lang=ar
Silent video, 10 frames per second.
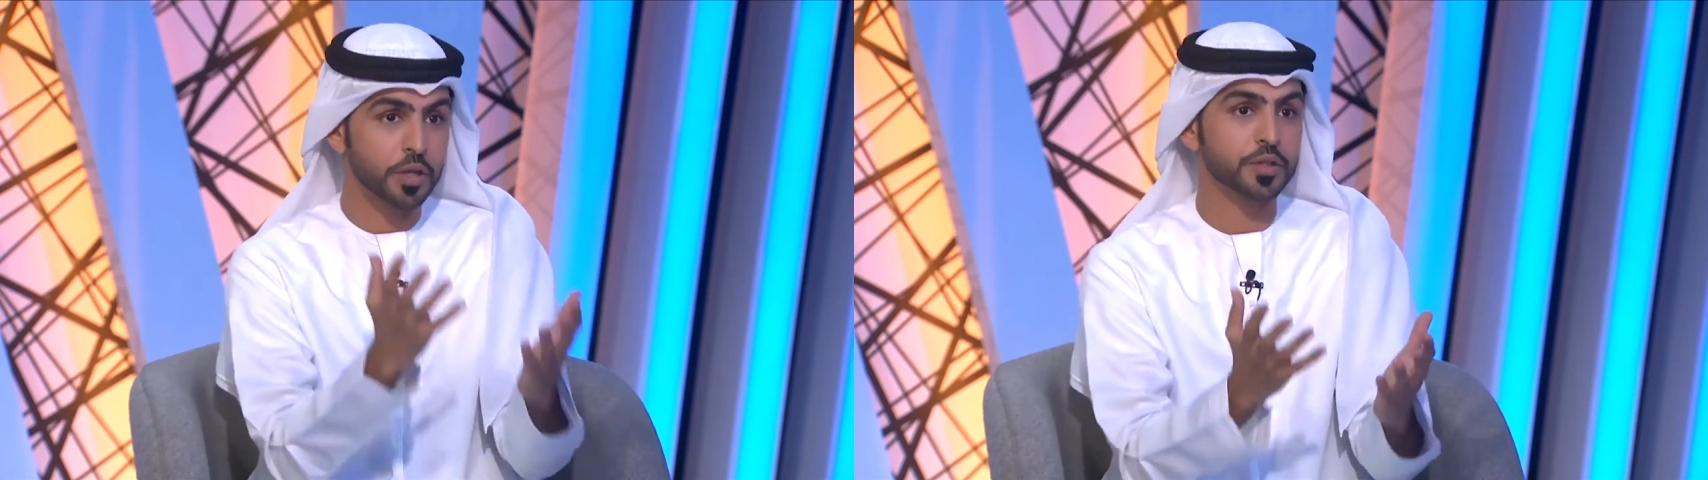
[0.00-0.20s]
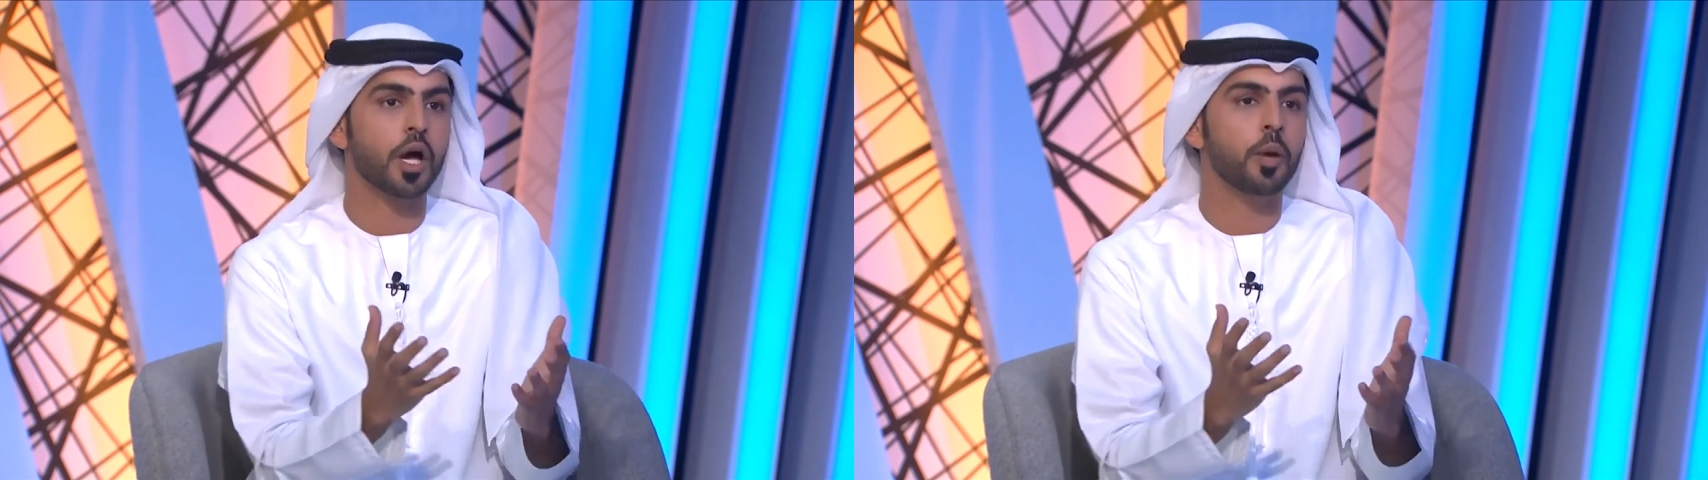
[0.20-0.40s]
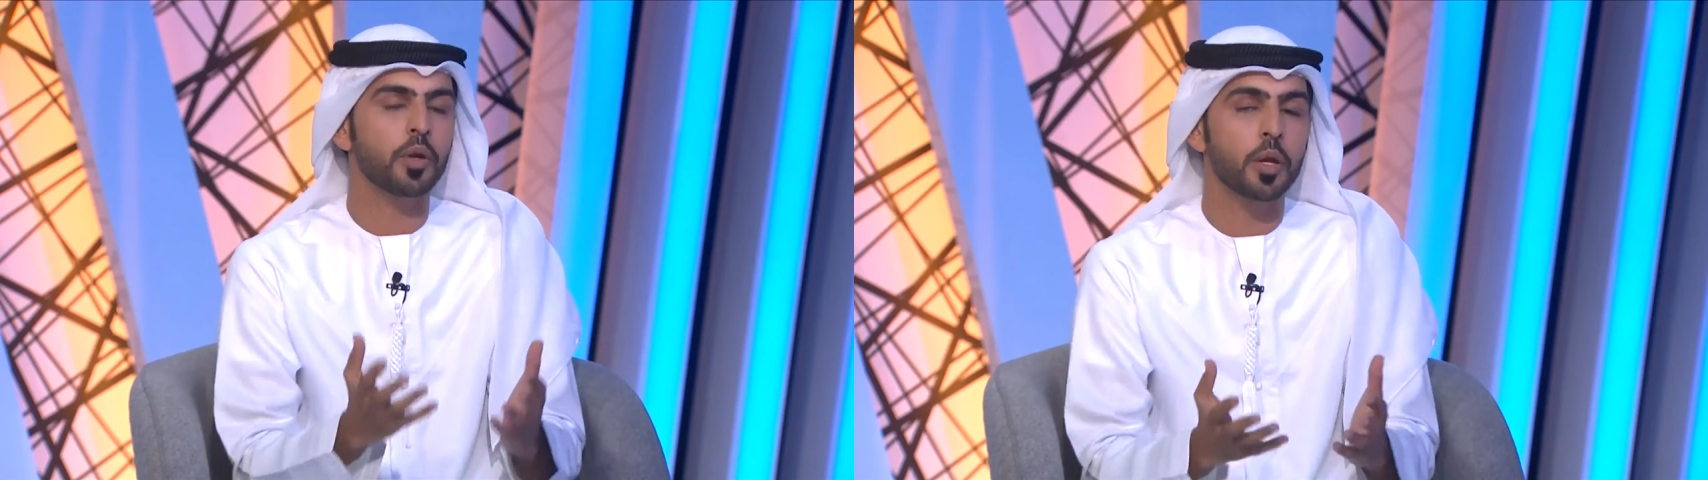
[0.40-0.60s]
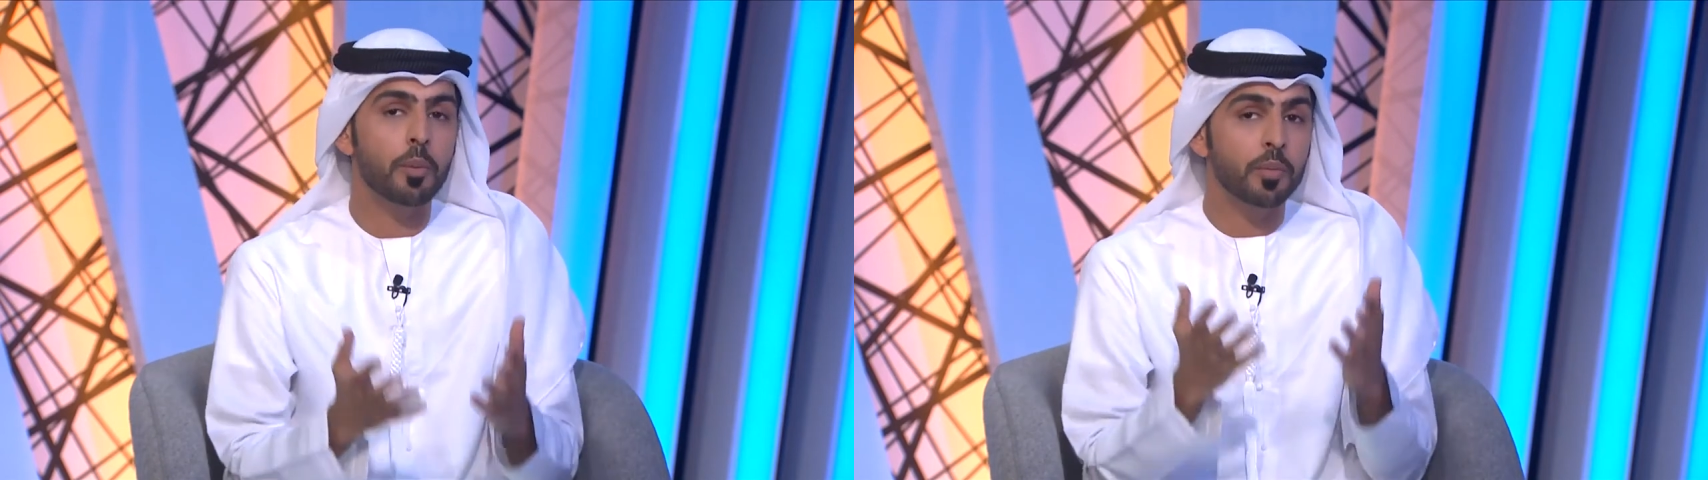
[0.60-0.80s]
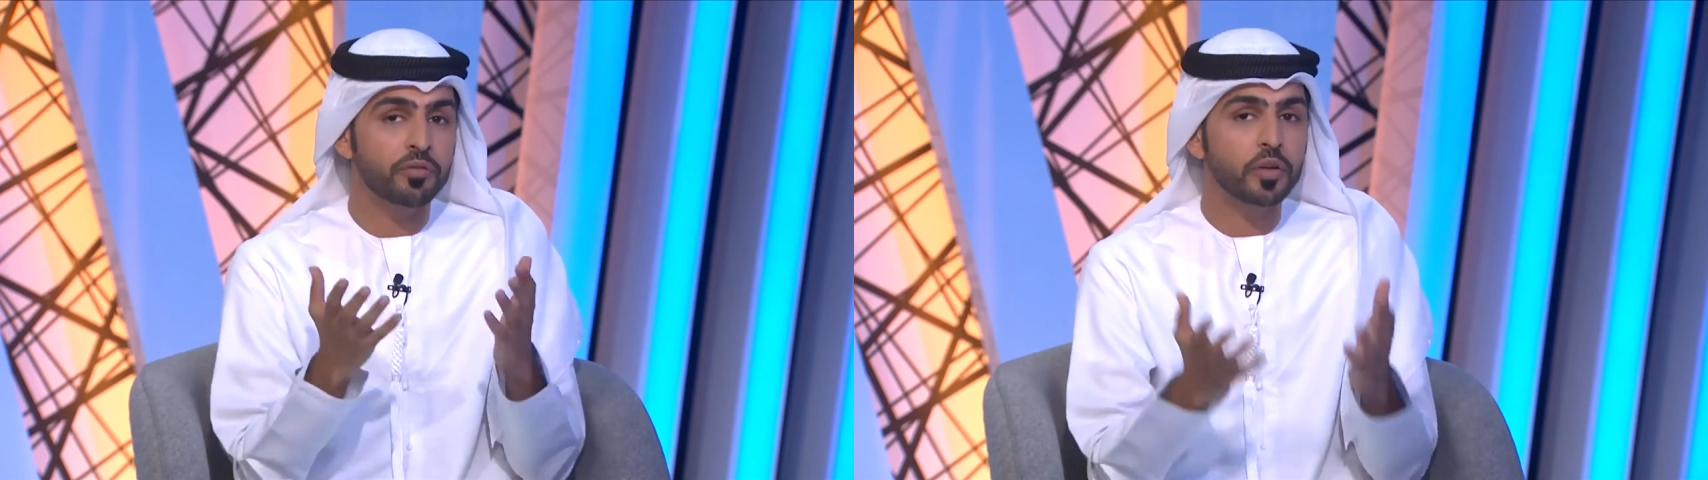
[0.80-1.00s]
اصحاب الهمم
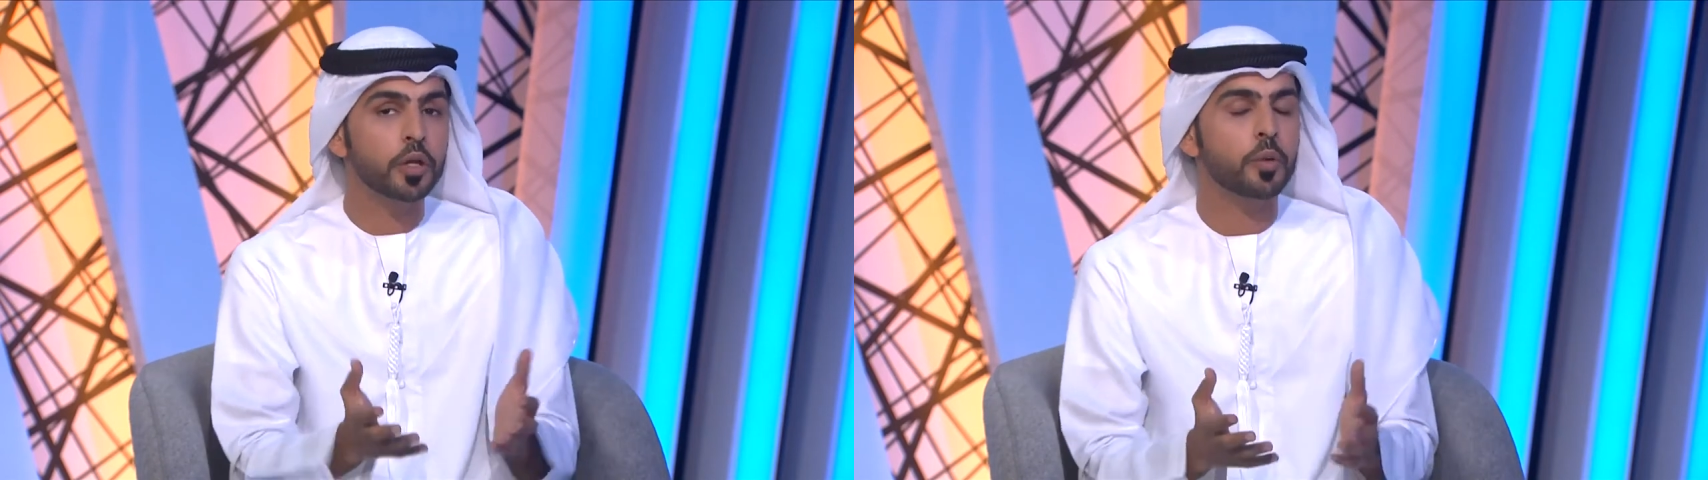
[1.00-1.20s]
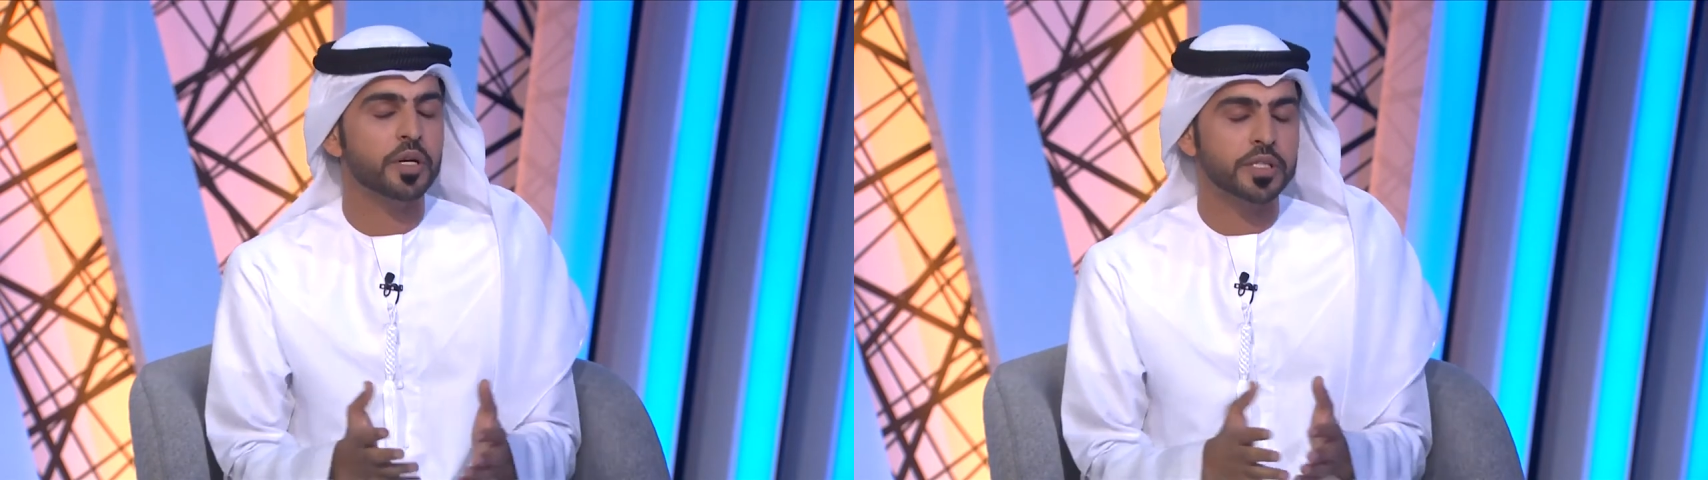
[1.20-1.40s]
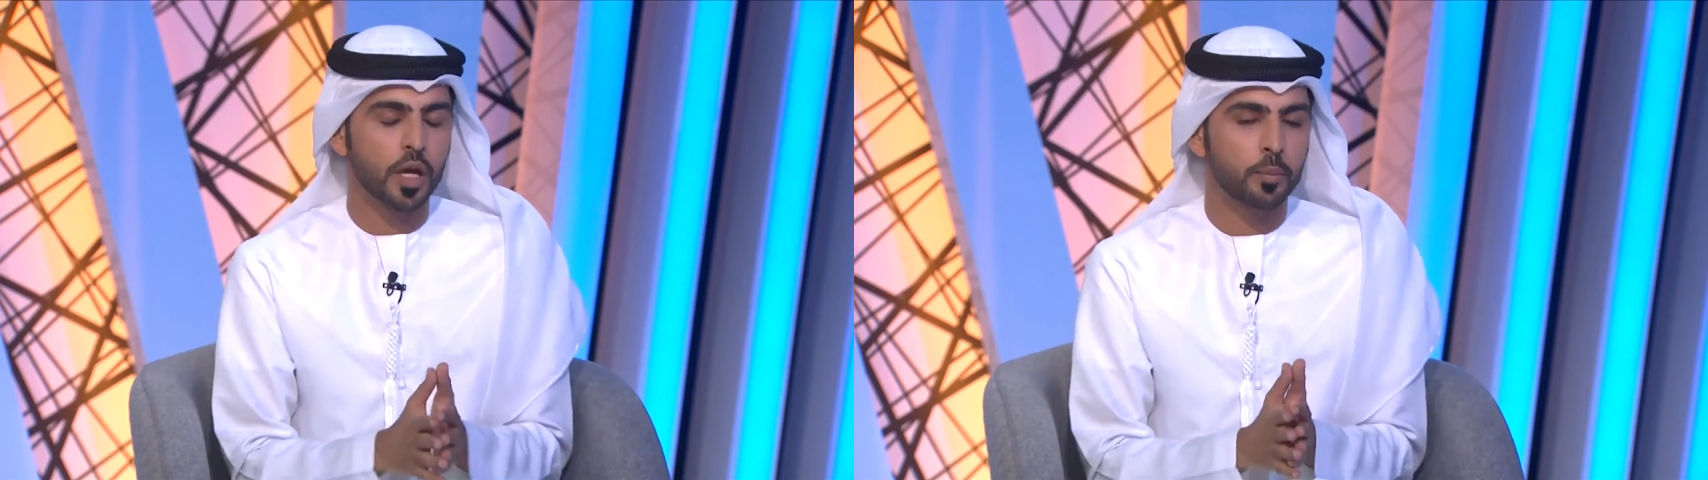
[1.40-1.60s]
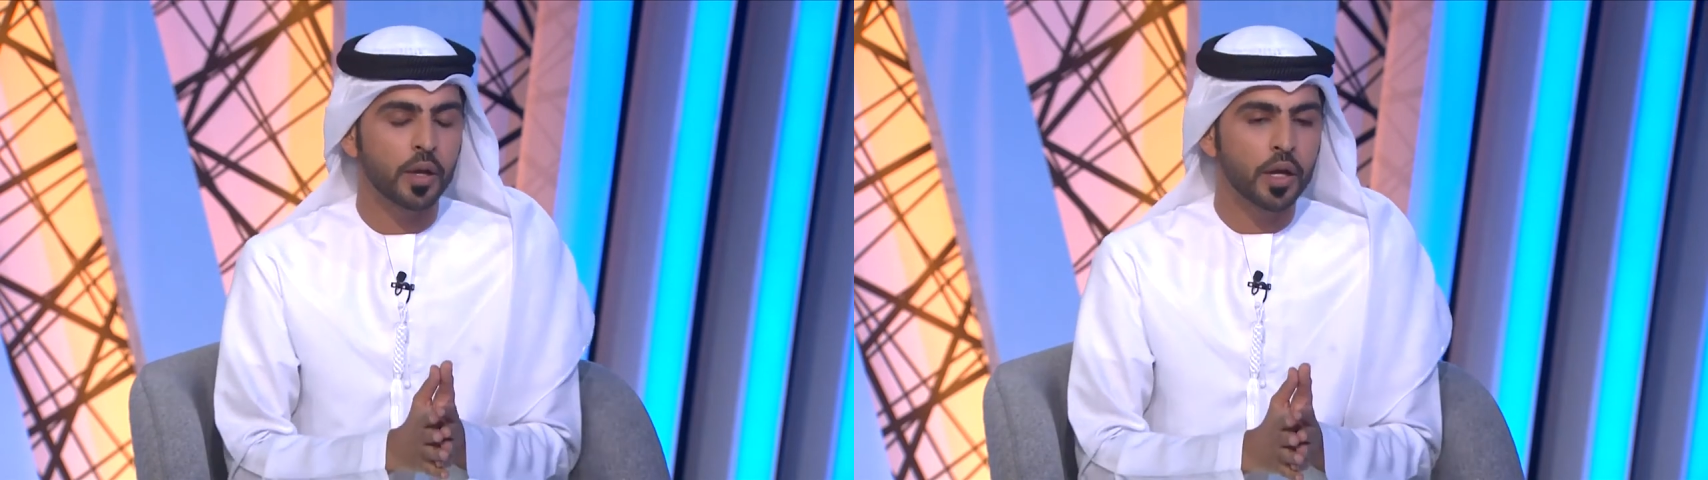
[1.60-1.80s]
بالفعل هم اصحاب